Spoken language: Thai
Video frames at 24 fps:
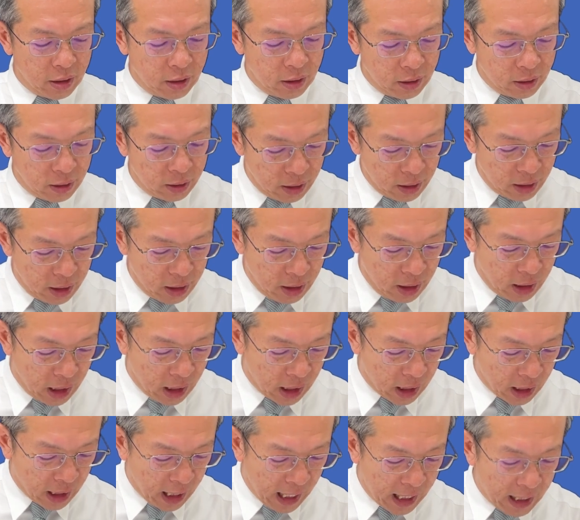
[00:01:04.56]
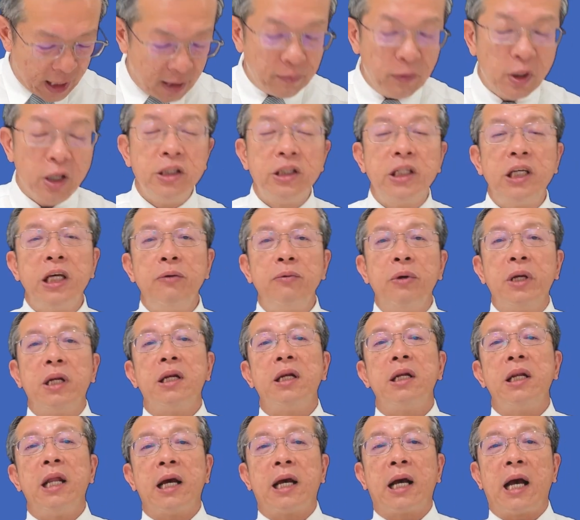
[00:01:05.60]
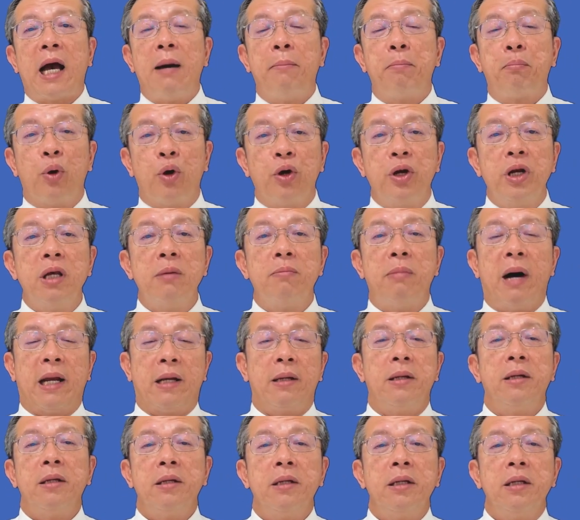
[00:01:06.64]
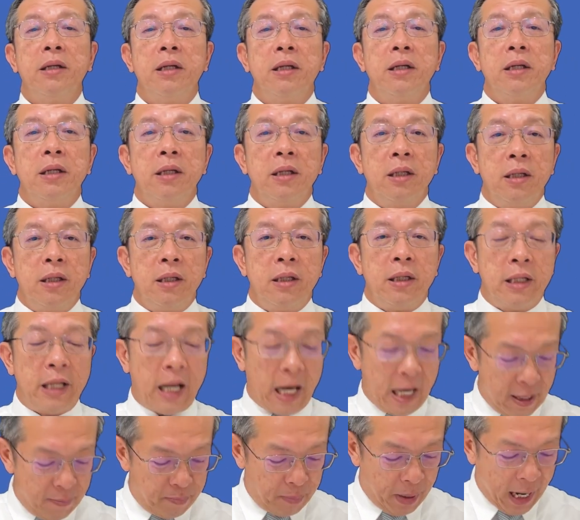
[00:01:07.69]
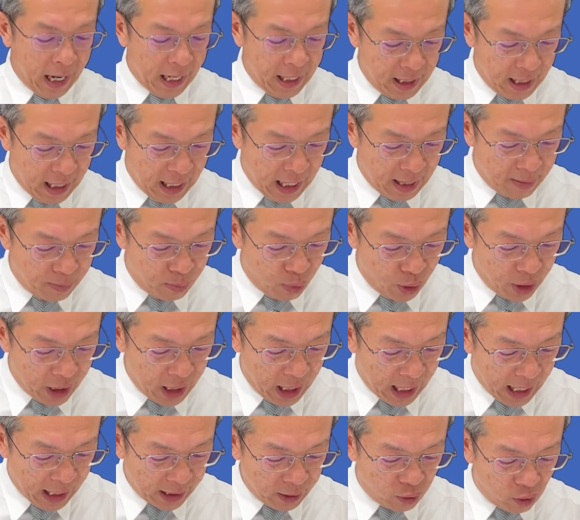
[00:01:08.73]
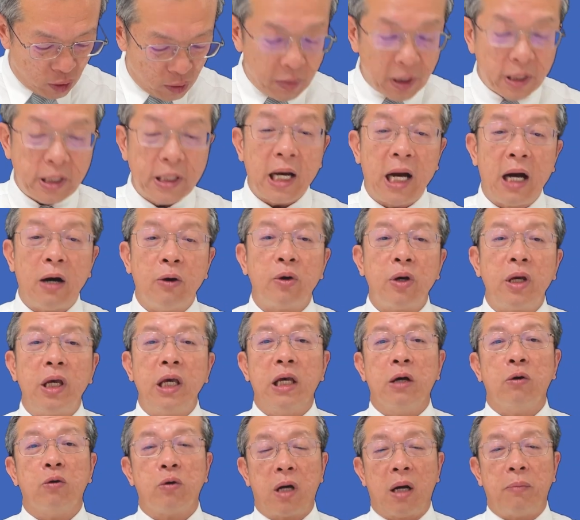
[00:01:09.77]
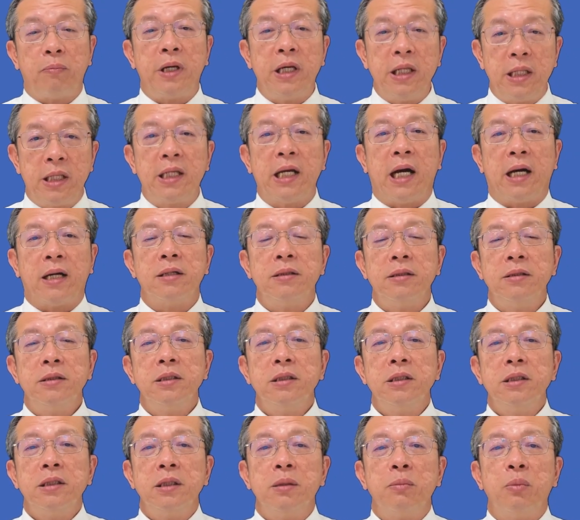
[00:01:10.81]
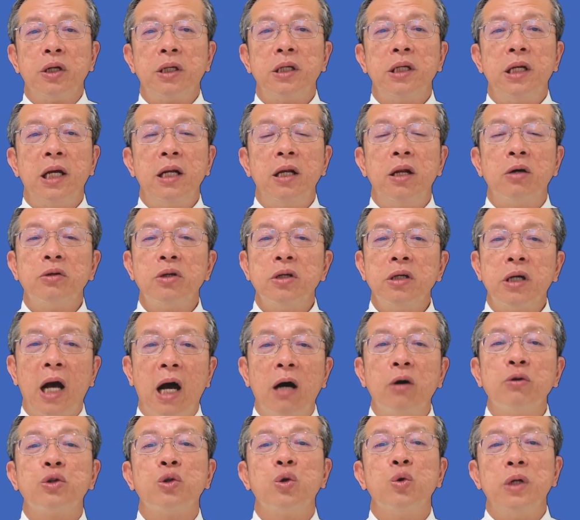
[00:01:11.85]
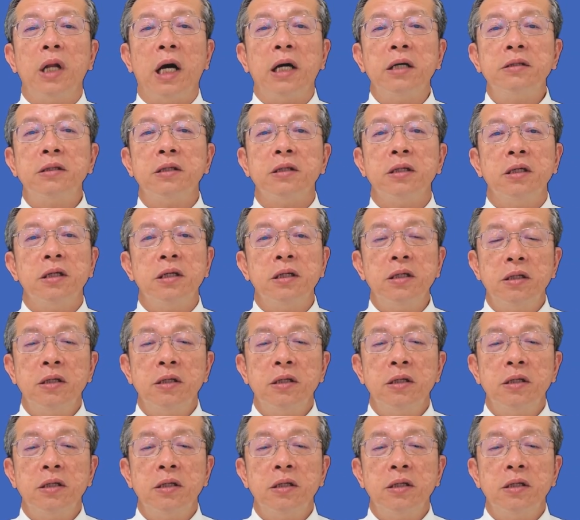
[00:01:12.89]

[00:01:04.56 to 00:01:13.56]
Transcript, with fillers: อการดำเนินชีวิตและการปรนิบัติในแผนการบริหารของพระเจ้าเกี่ยวกับคิดจักรเพราะฉะนั้นเราจึงเข้าสู่หนังสือ